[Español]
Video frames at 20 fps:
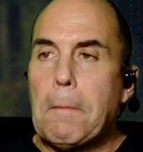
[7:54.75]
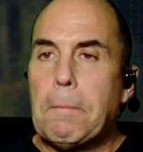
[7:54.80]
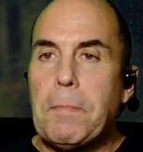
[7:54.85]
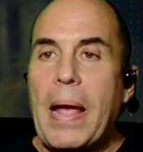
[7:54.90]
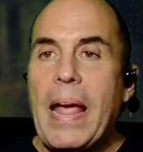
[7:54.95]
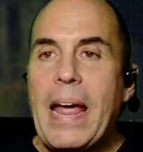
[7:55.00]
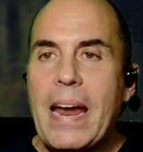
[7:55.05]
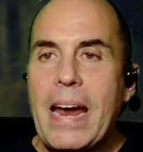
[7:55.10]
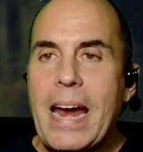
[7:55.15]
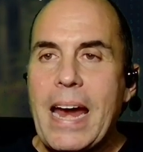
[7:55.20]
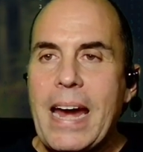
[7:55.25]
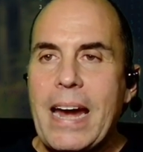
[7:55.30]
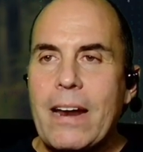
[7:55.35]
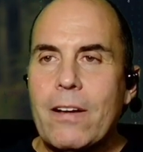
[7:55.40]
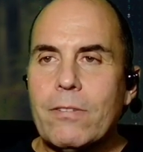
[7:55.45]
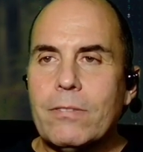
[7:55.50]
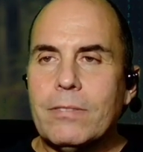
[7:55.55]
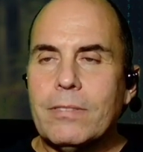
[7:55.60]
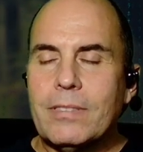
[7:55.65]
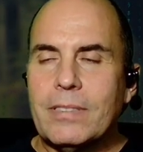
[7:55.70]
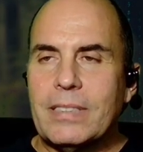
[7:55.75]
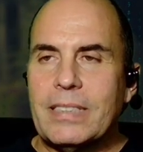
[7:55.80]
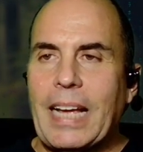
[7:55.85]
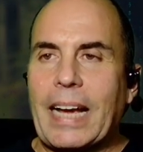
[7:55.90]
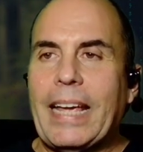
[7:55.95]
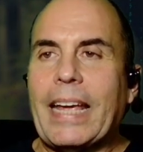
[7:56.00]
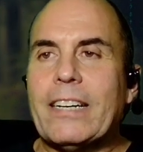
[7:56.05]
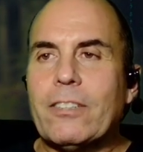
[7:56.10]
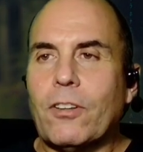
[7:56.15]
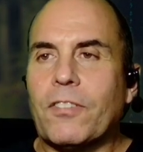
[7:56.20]
Pero, y
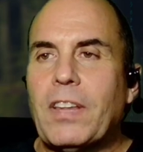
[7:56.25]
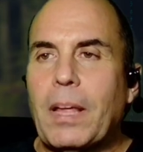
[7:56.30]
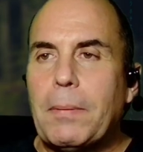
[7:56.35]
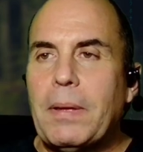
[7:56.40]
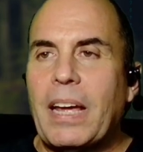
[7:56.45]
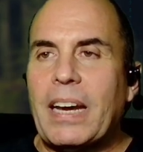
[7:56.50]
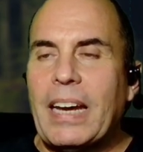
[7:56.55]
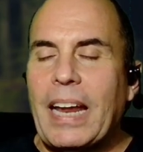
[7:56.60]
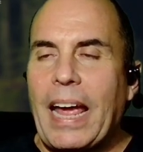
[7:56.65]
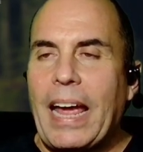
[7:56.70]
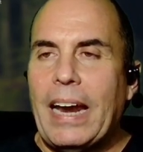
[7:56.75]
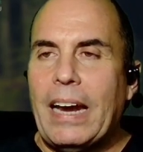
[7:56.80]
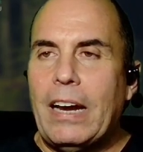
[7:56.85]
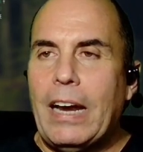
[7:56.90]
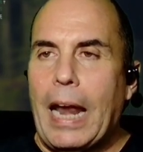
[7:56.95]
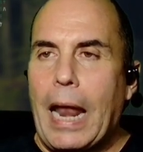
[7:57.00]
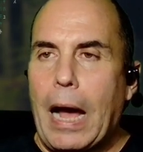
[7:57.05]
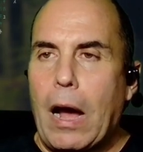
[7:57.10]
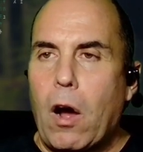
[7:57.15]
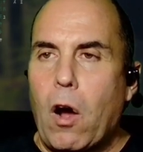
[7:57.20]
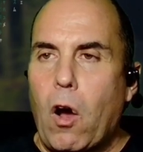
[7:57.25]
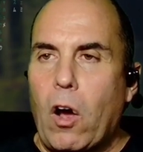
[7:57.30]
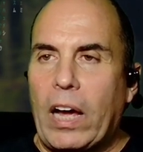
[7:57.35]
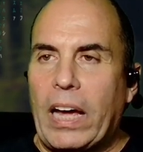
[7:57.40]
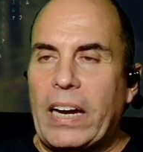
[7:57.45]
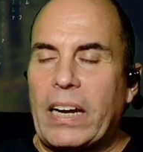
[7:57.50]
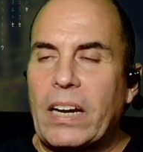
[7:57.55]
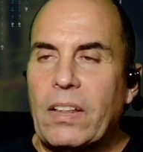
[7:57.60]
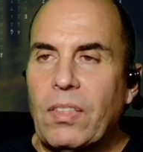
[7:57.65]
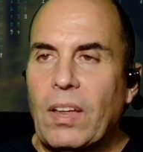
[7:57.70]
aquí es donde viene la
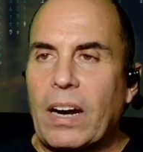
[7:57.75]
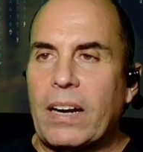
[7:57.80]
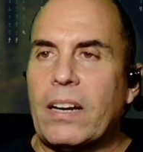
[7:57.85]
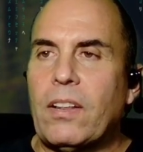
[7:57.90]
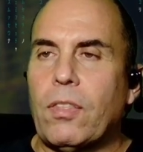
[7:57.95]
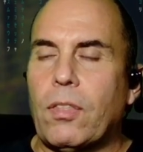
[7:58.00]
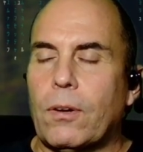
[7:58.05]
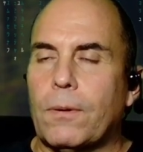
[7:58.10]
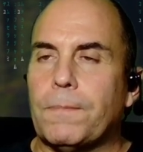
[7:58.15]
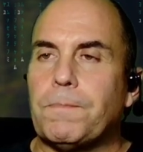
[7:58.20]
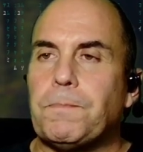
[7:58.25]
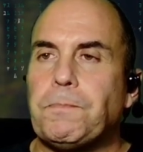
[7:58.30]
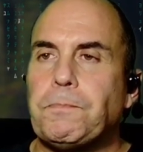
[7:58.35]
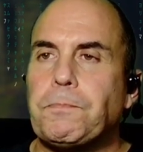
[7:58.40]
que riza el rizo.